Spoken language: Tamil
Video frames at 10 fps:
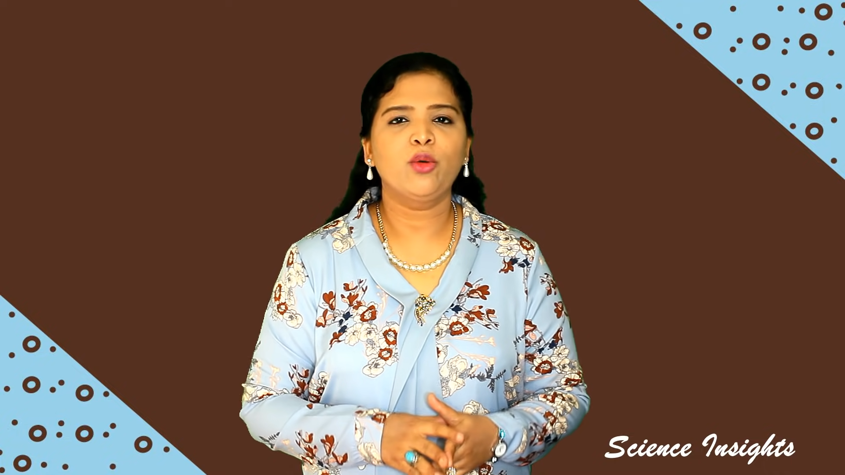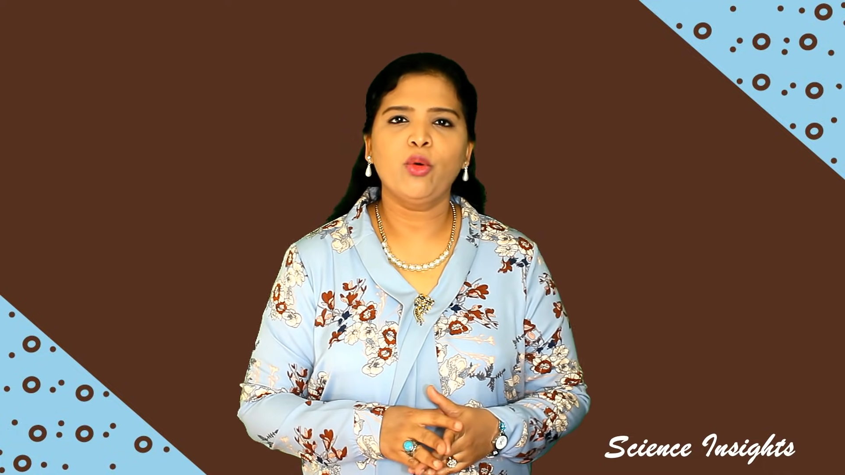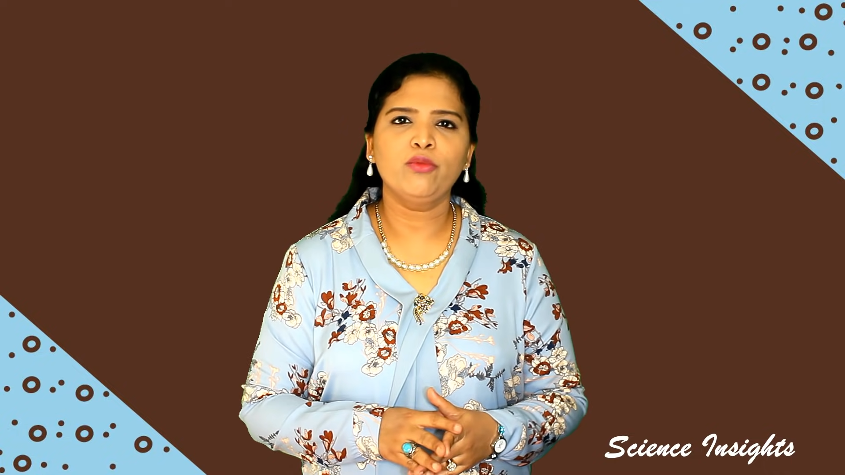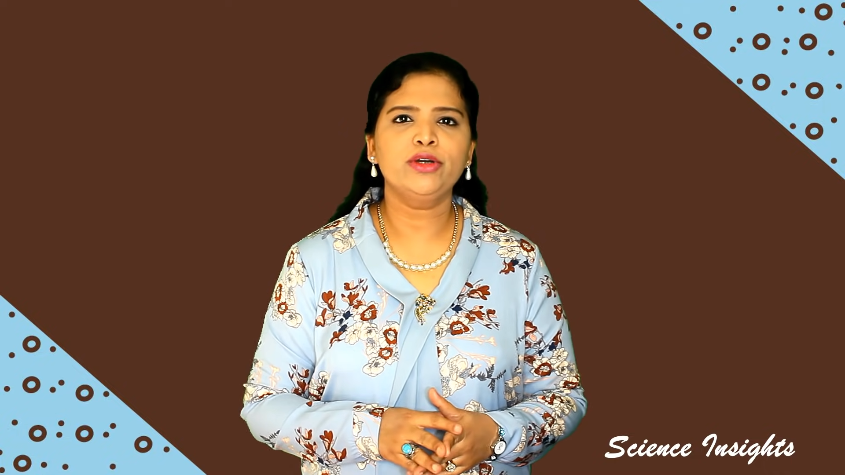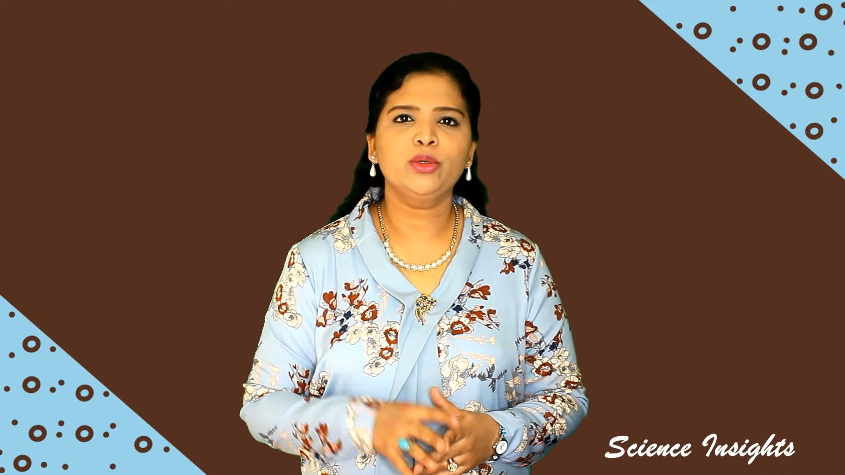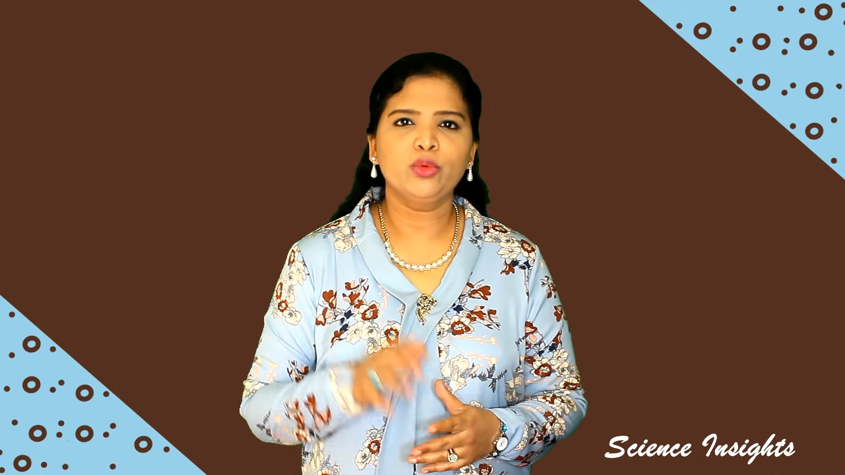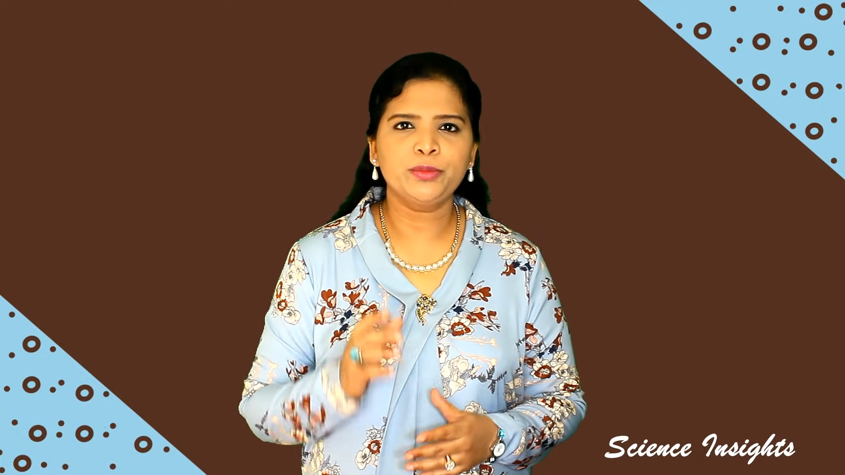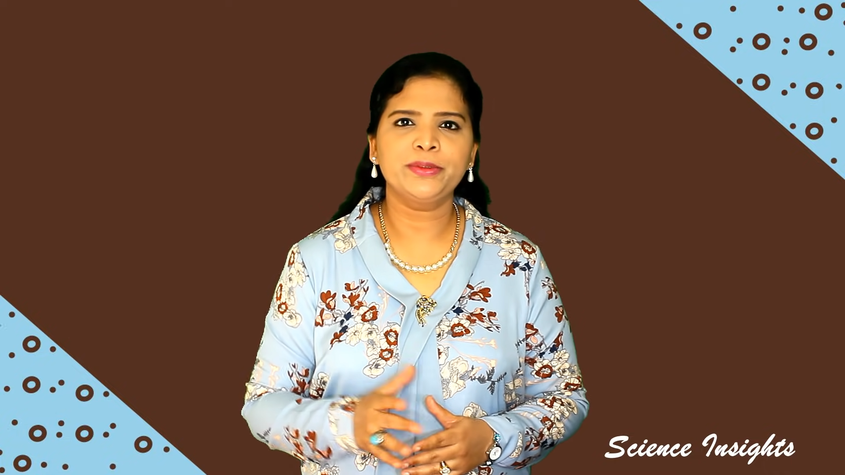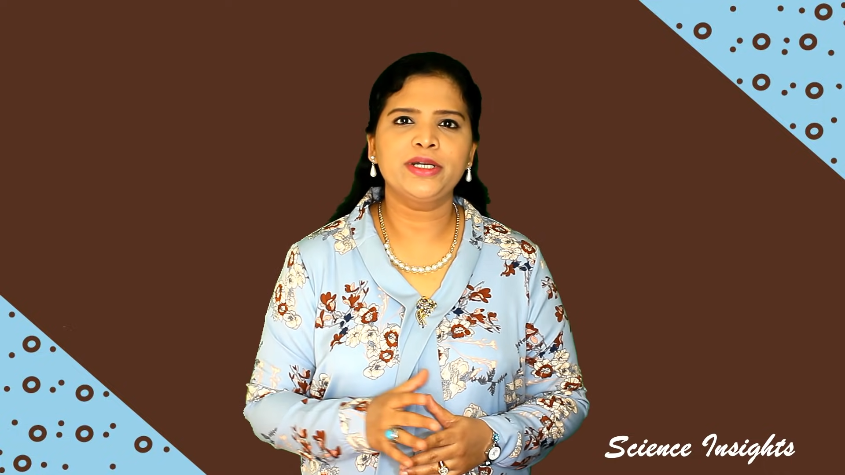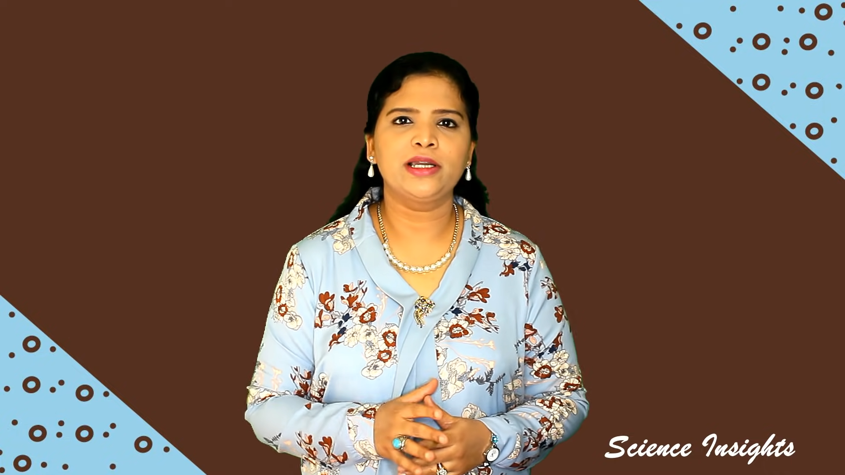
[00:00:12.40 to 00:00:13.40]
ஒவ்வொரு
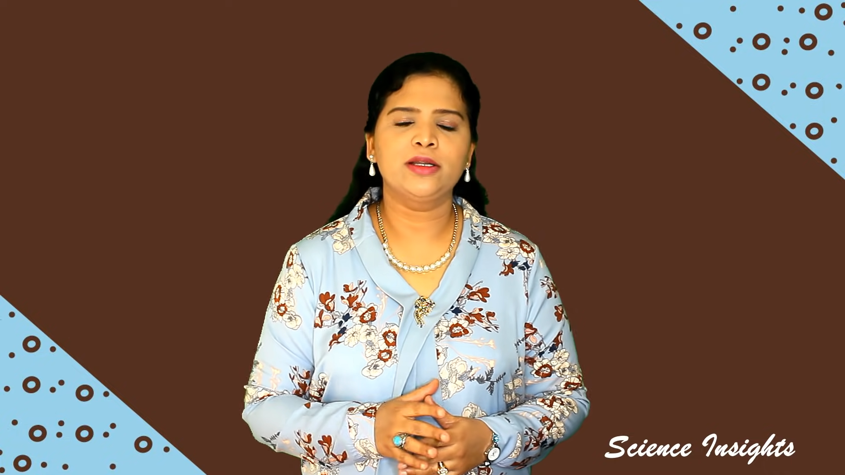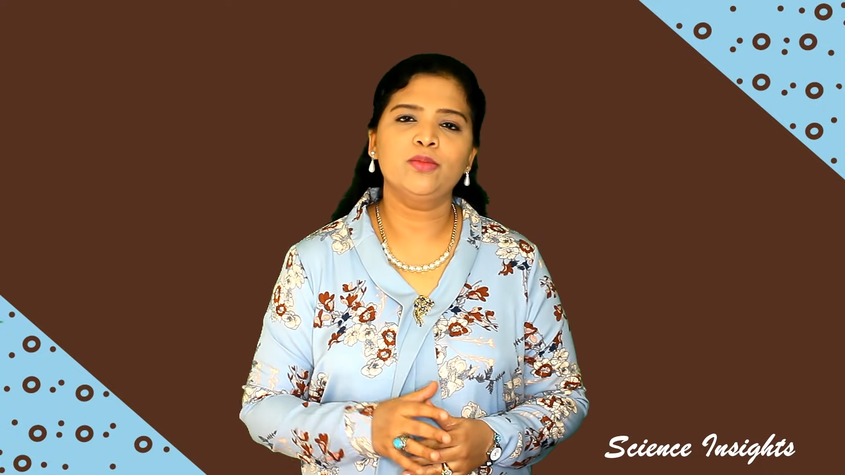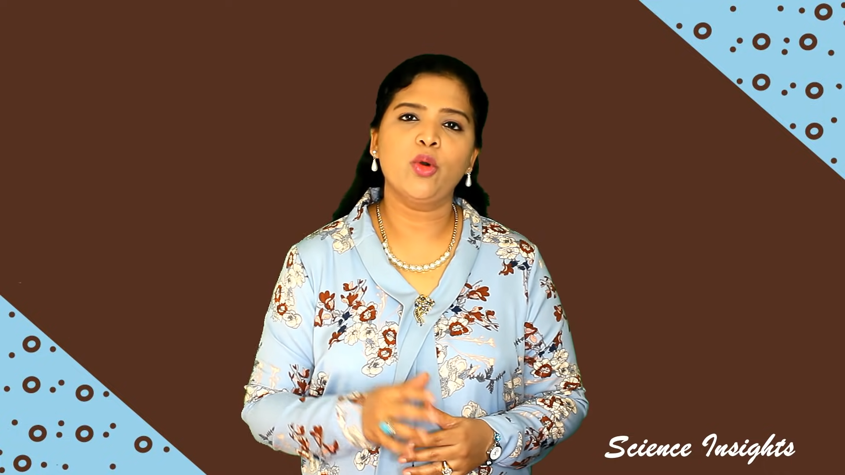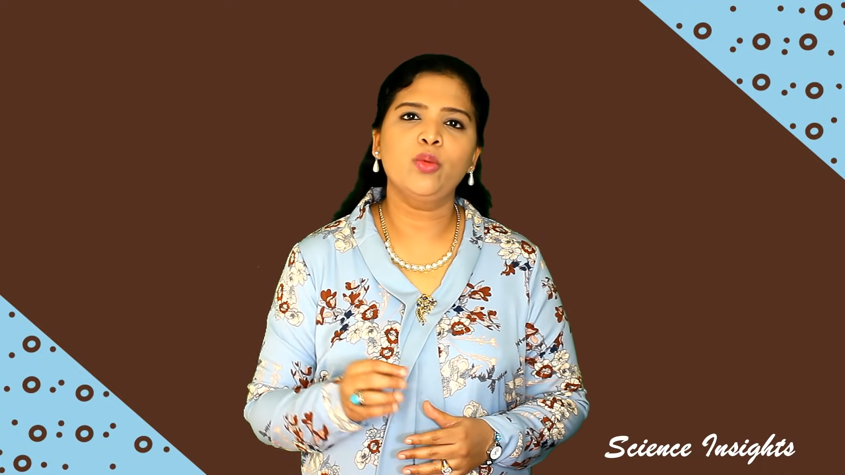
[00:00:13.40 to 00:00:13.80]
உறுப்புகளும்